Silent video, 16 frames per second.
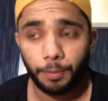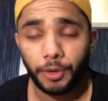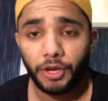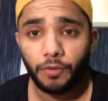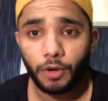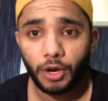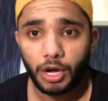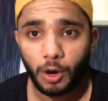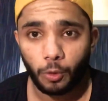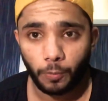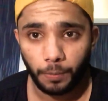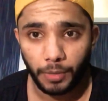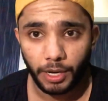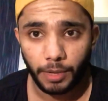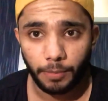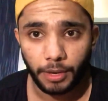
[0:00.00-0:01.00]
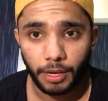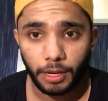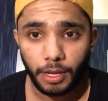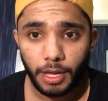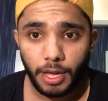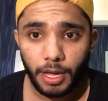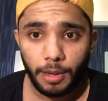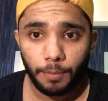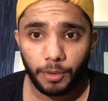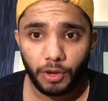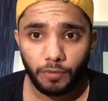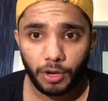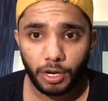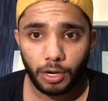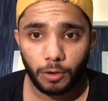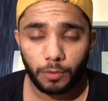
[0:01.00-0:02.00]
प्री वर्कआउट मील में प्री
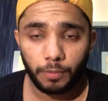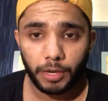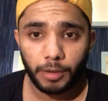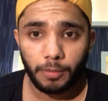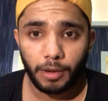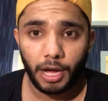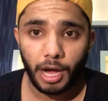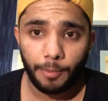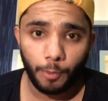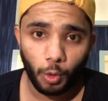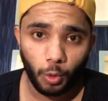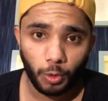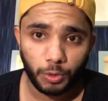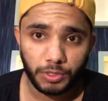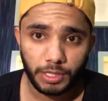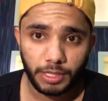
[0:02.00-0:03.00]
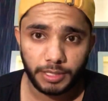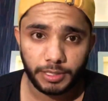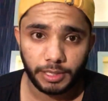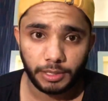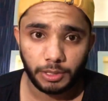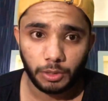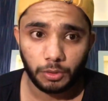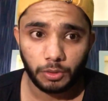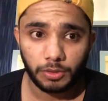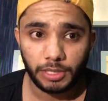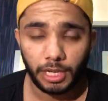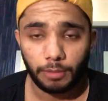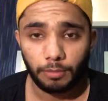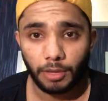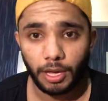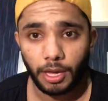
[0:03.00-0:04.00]
वर्कआउट मील में आप ओट्स ले सकते हो
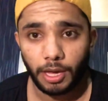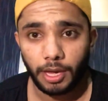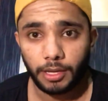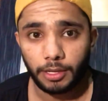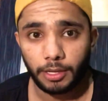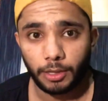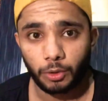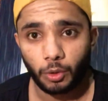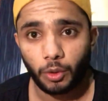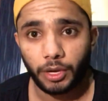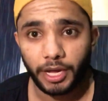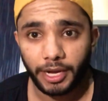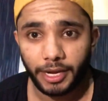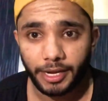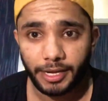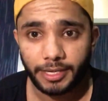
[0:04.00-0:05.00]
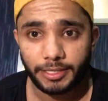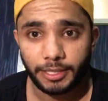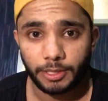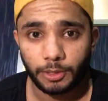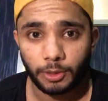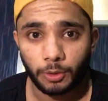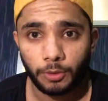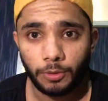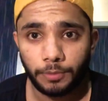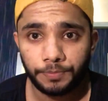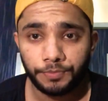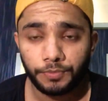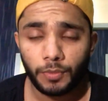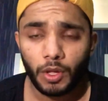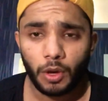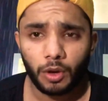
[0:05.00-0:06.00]
साथ में एक या दो केले ले सकते हो
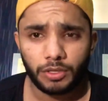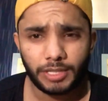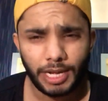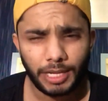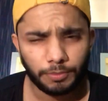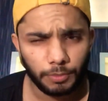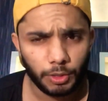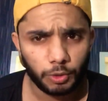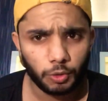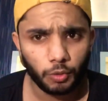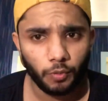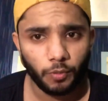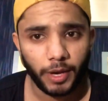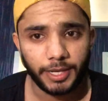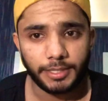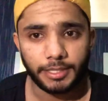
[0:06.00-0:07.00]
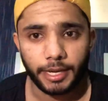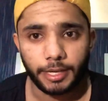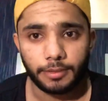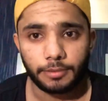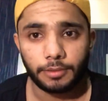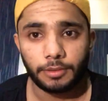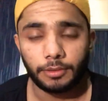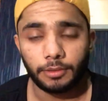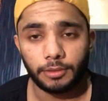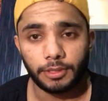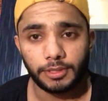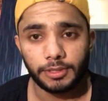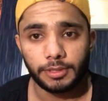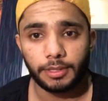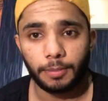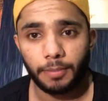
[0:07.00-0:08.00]
और साथ में टू वाइट चाय
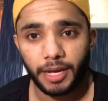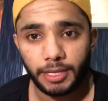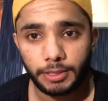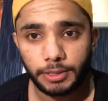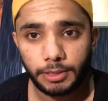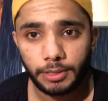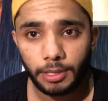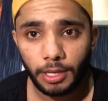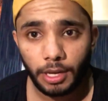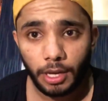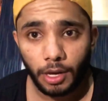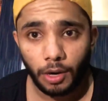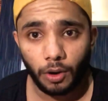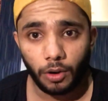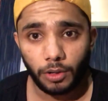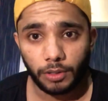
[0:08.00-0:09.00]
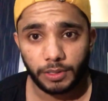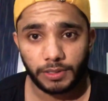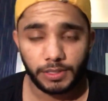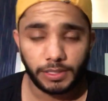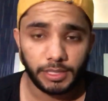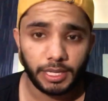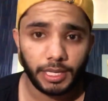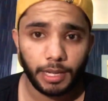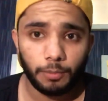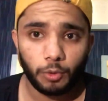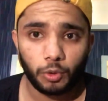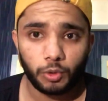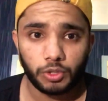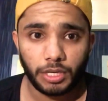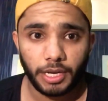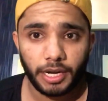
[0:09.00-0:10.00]
दिस इज़ द बेस्ट और इससे ज़्यादा आपको
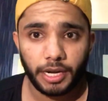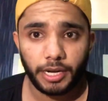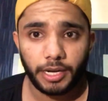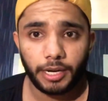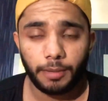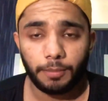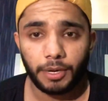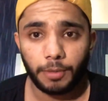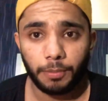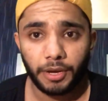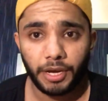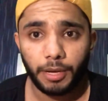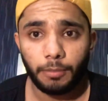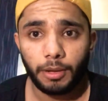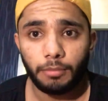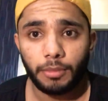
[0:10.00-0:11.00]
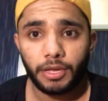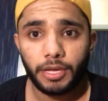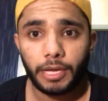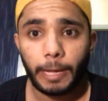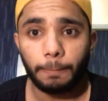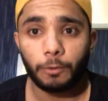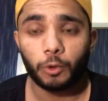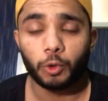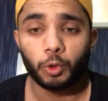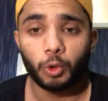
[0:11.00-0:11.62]
कुछ लेना ही है बट बी रिमेंबर ये आपको